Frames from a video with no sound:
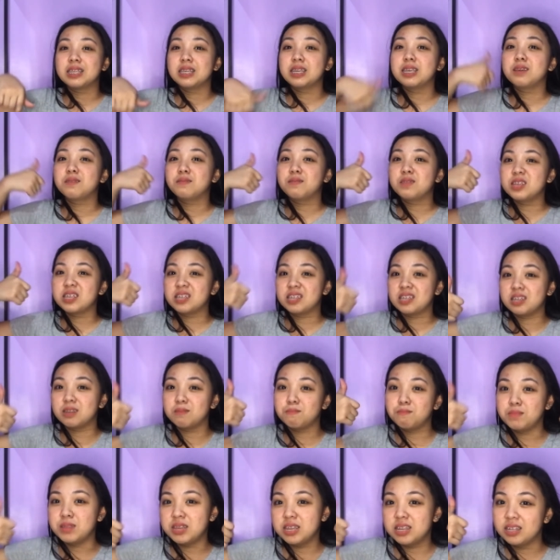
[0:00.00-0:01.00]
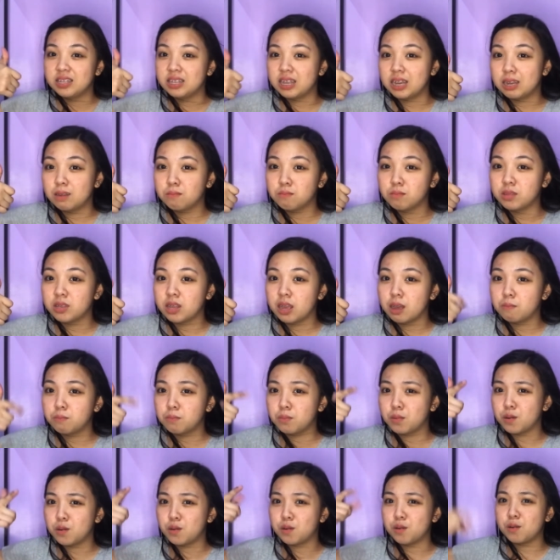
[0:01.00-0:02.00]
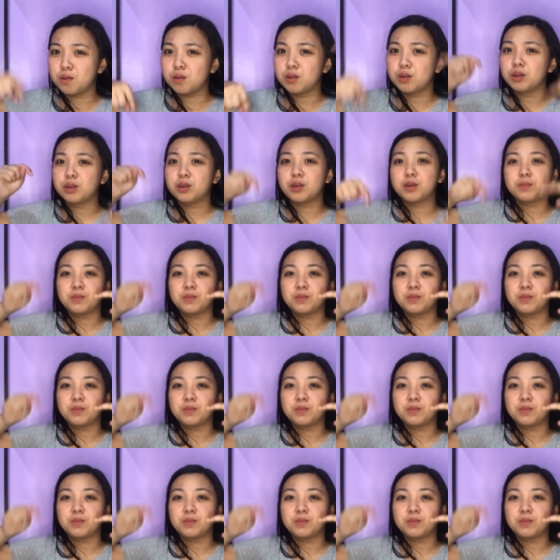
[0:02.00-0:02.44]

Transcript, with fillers: give this a big thumbs up or